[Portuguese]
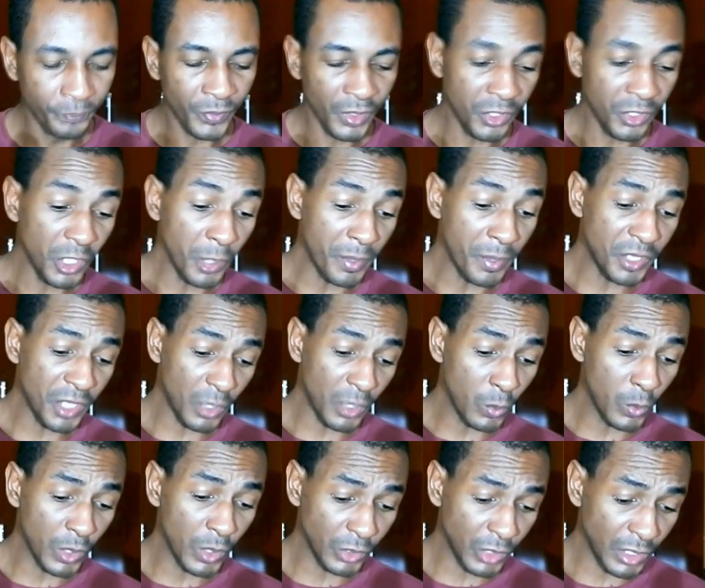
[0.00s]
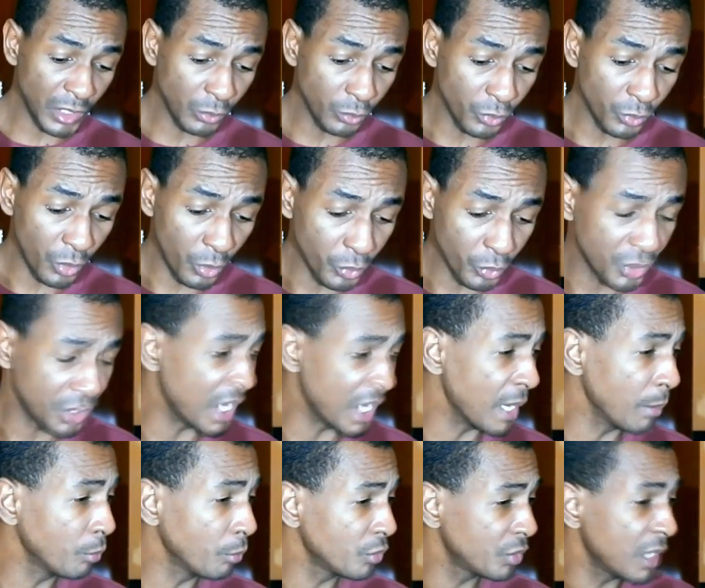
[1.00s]
Antigamente eram, os
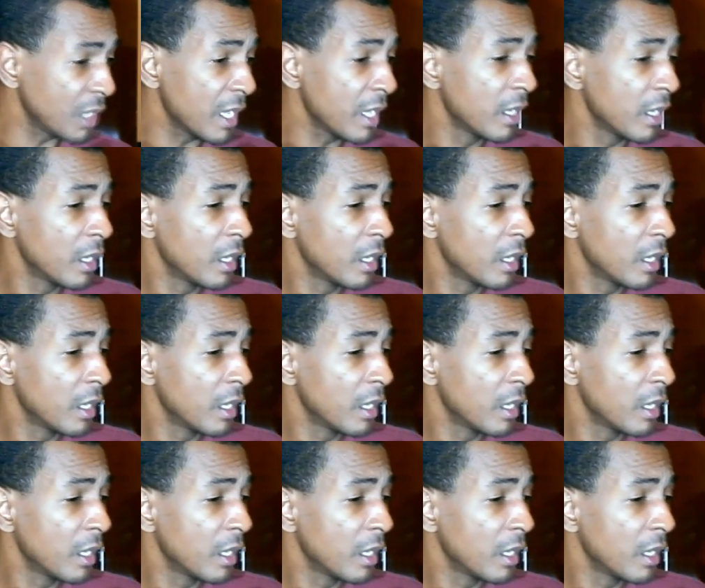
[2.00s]
emos, né?